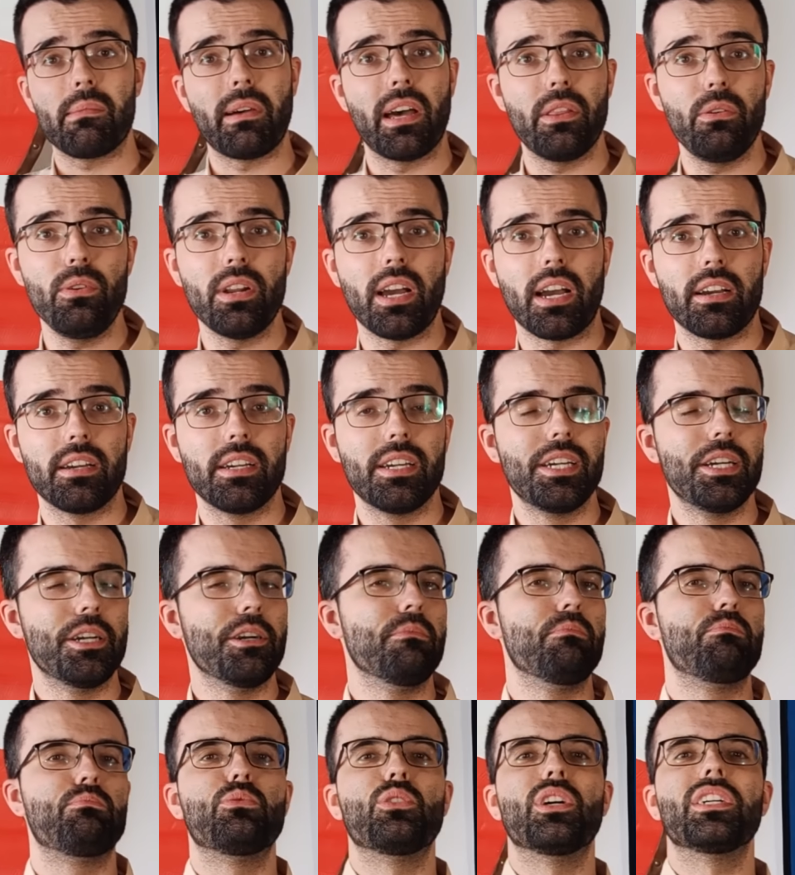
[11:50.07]
la armadura,
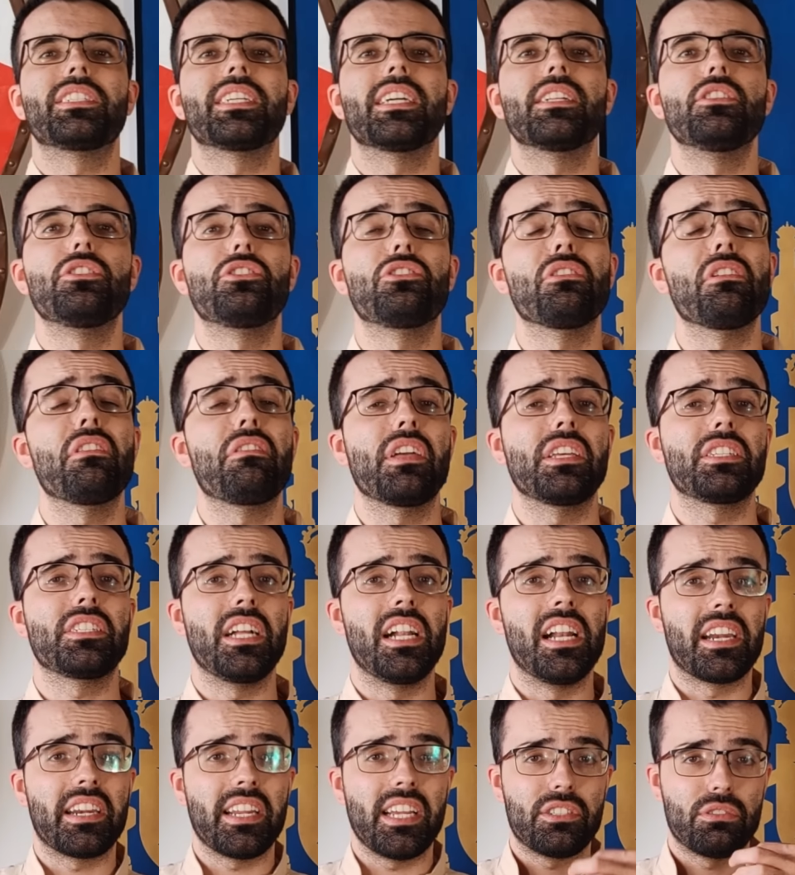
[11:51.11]
pues entonces
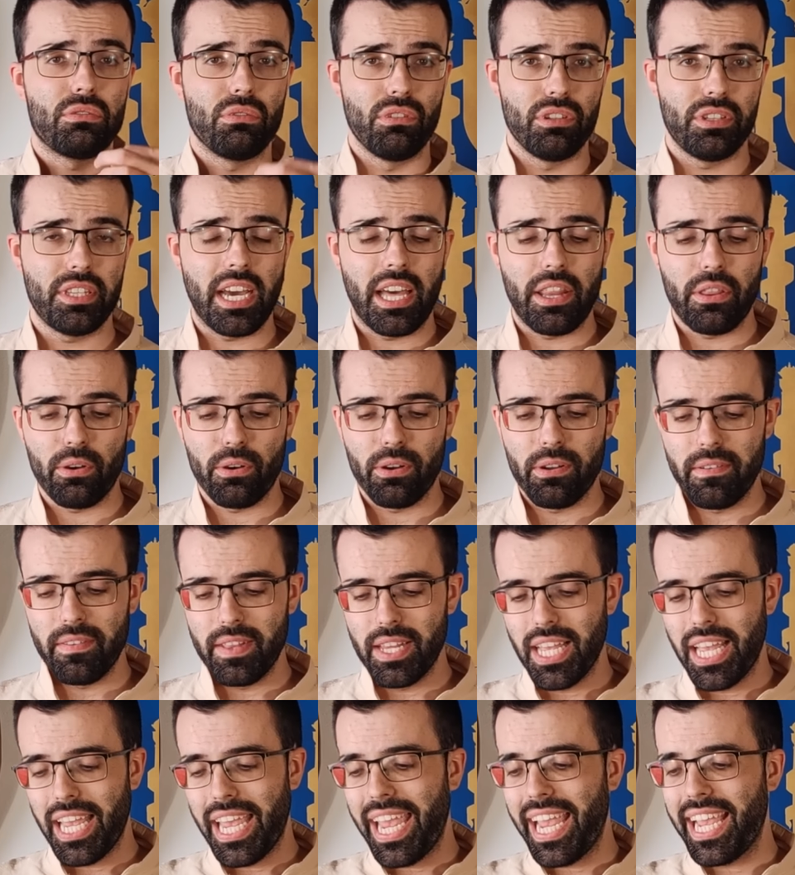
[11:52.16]
el resultado
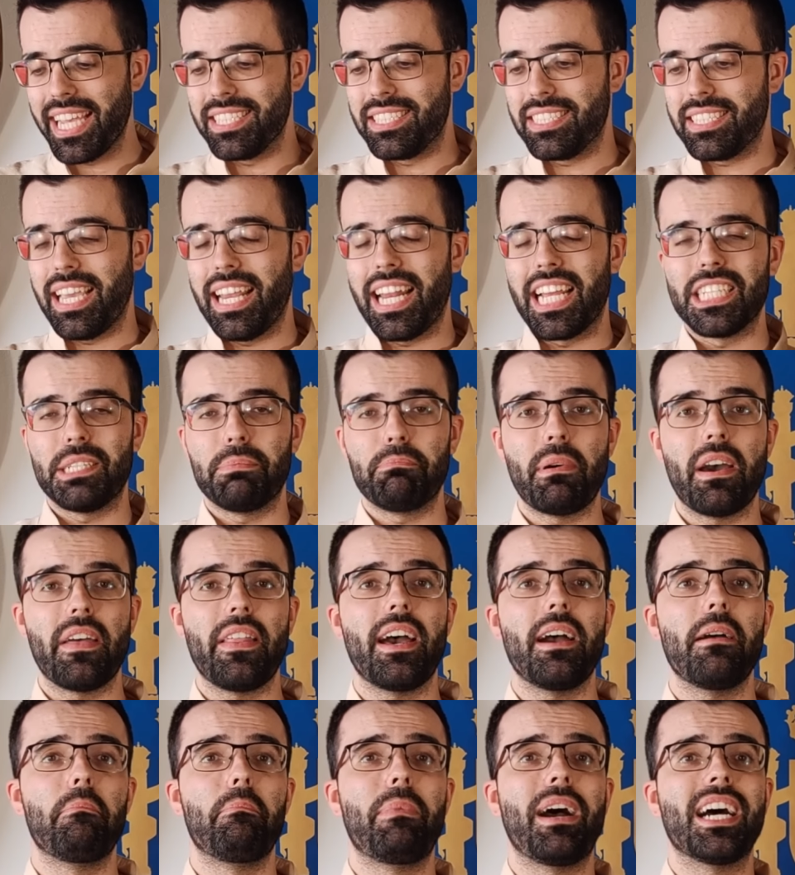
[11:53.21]
es que la
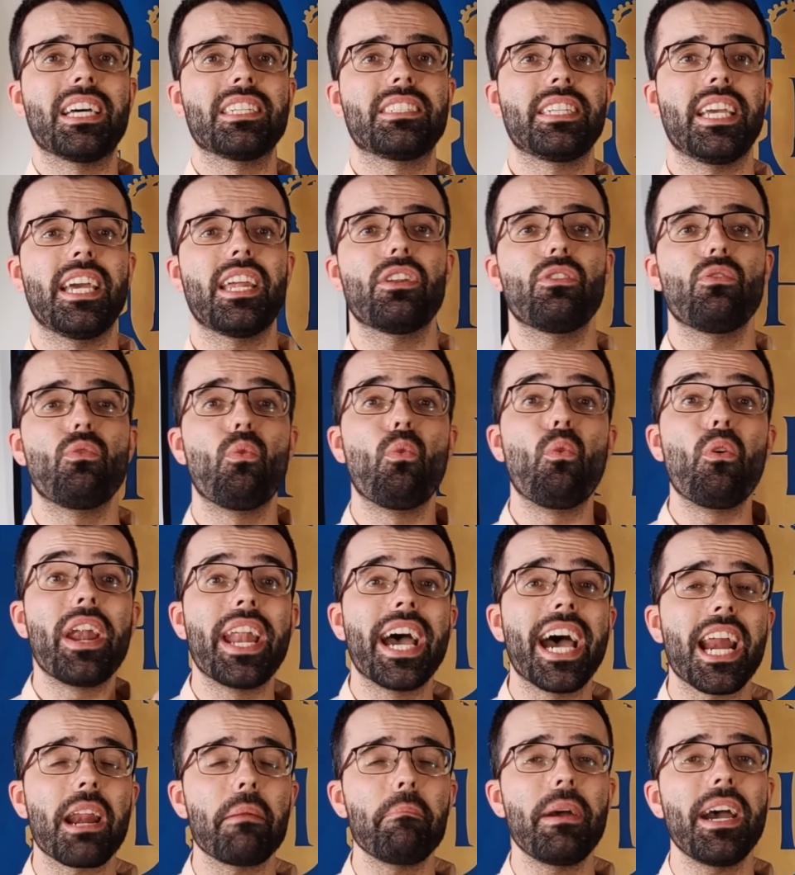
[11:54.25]
espada va a ser un
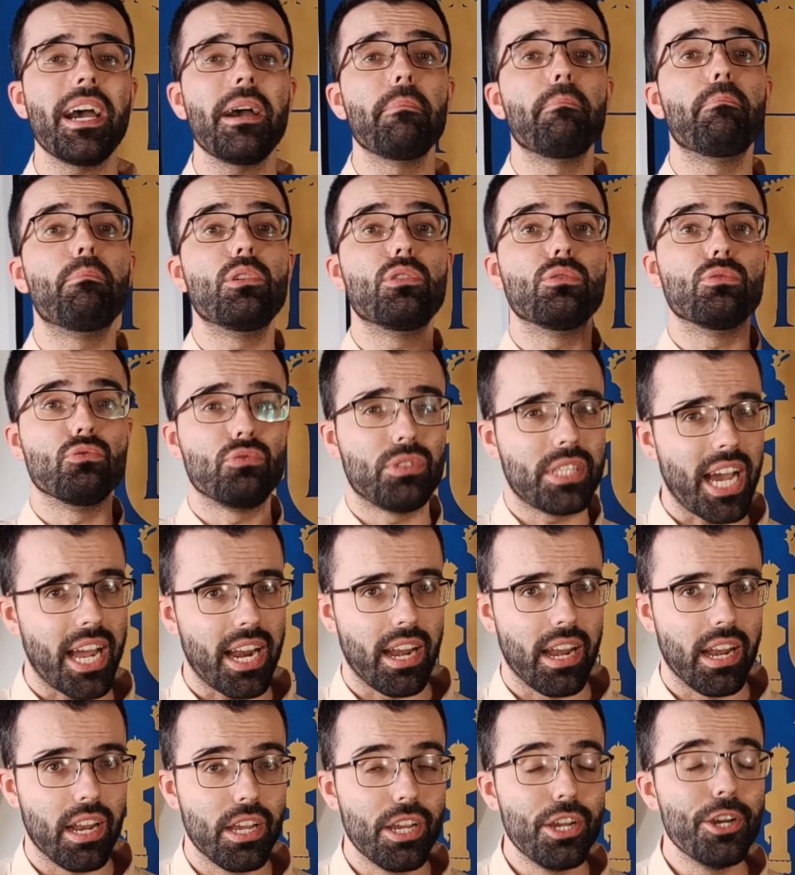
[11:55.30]
arma
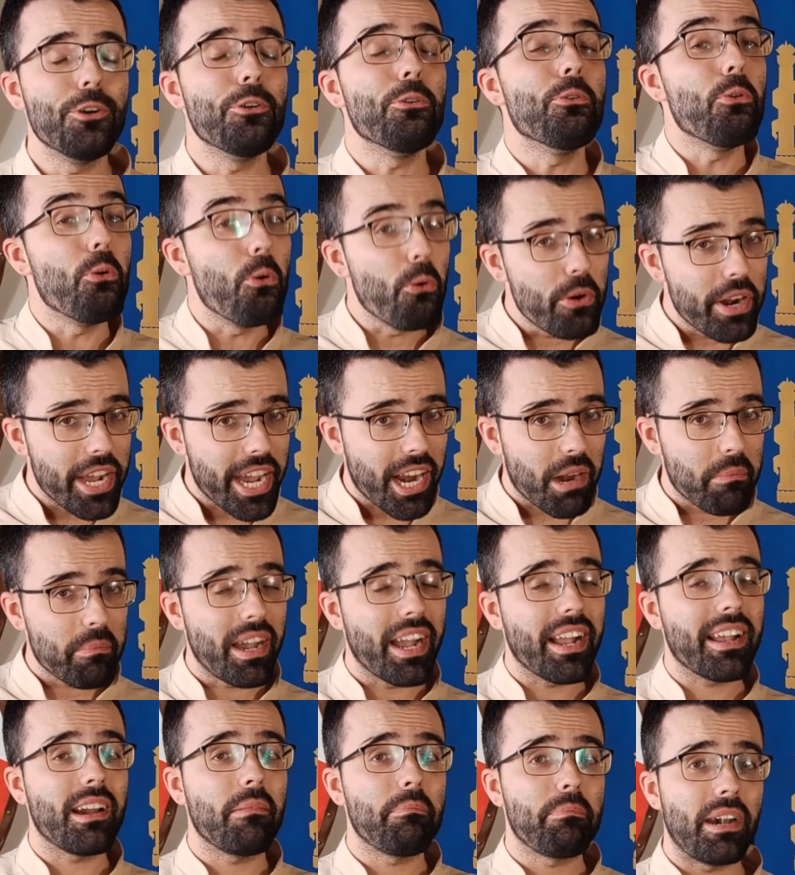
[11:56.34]
brutal, un
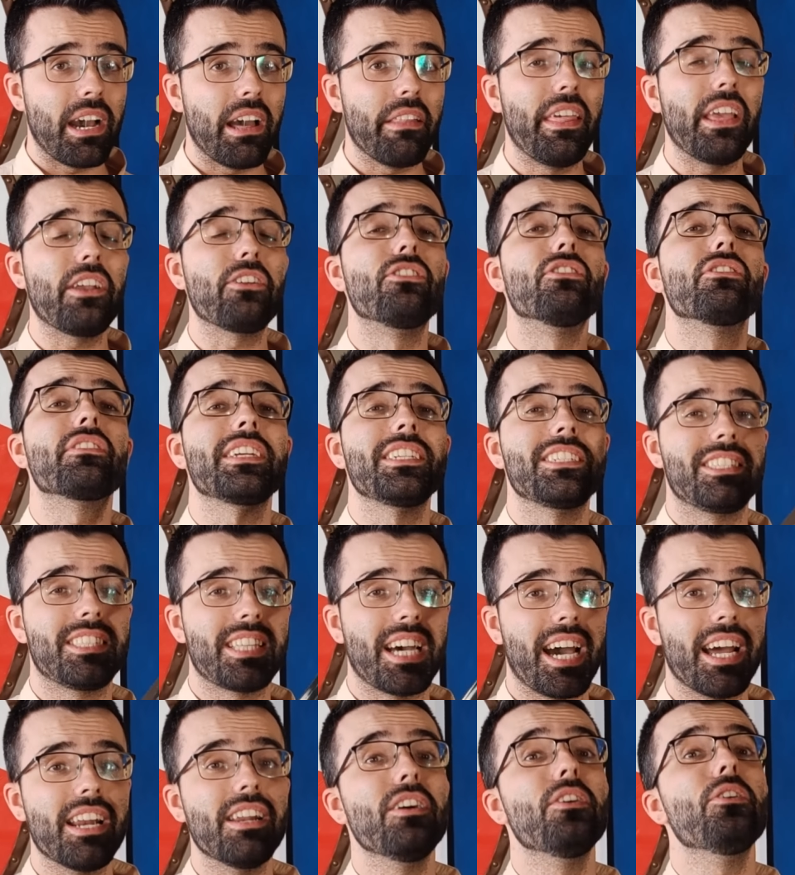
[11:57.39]
arma capaz de
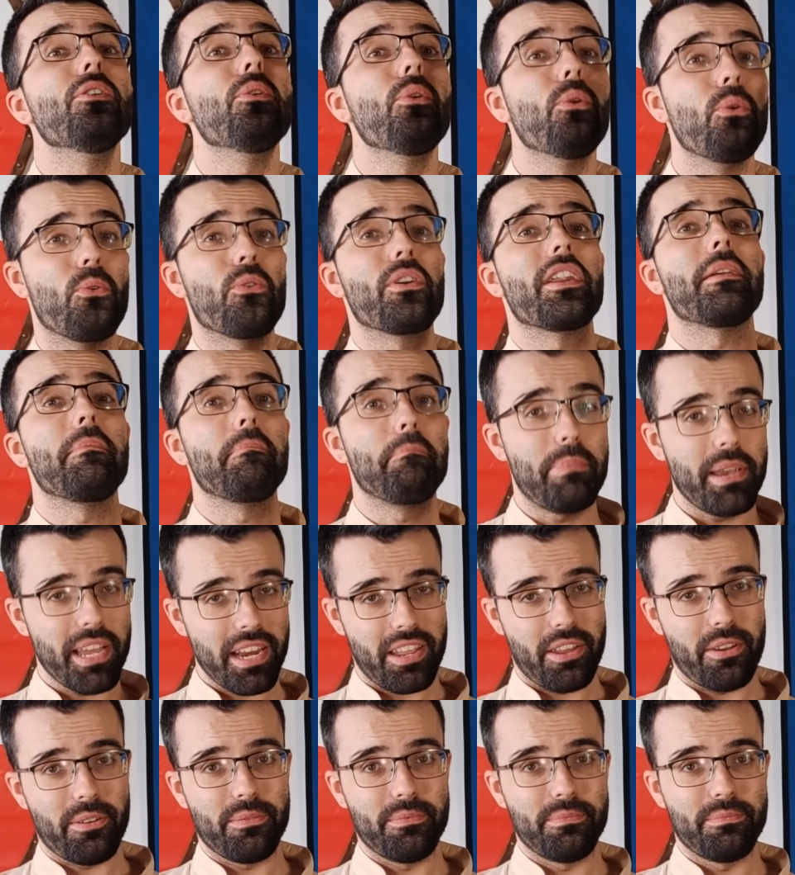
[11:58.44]
conquistar un
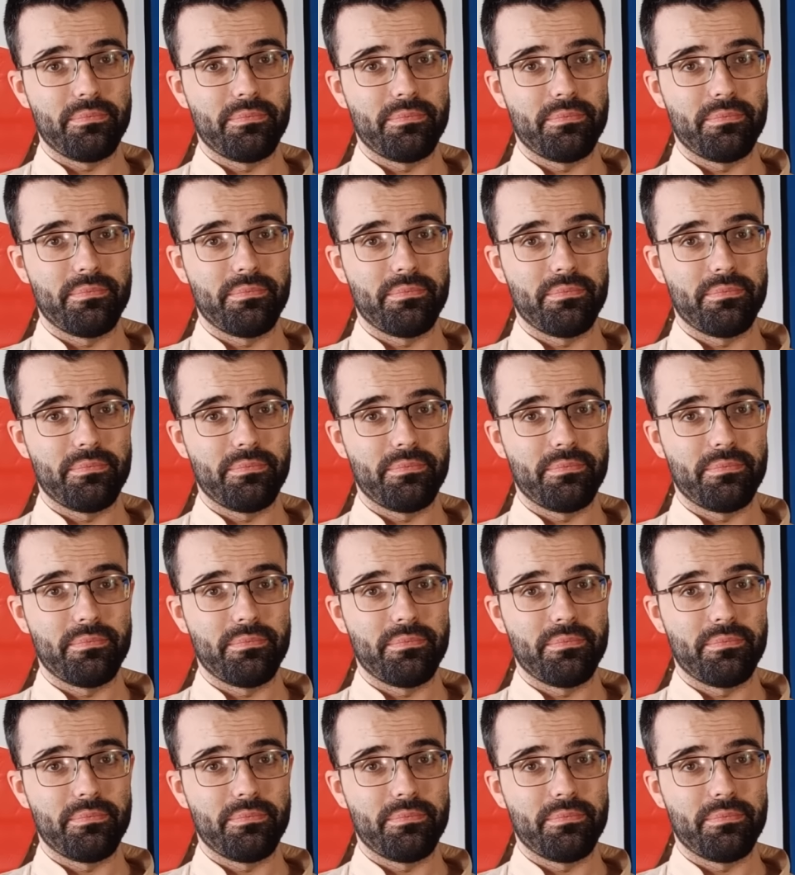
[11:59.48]
imperio.